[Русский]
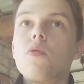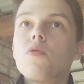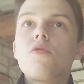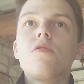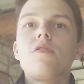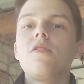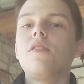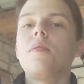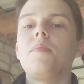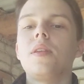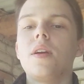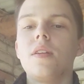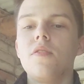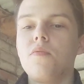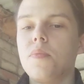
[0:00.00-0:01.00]
Очень сильно
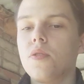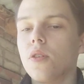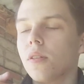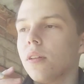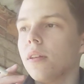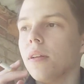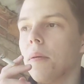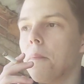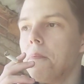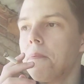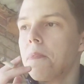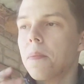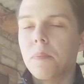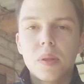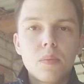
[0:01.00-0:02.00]
меня они впечатлили,
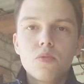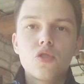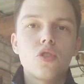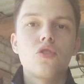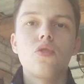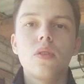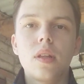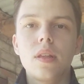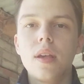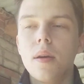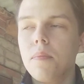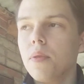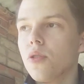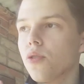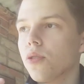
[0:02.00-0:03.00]
потому что что-то
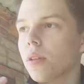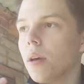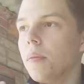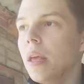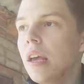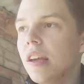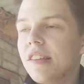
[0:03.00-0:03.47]
необычное.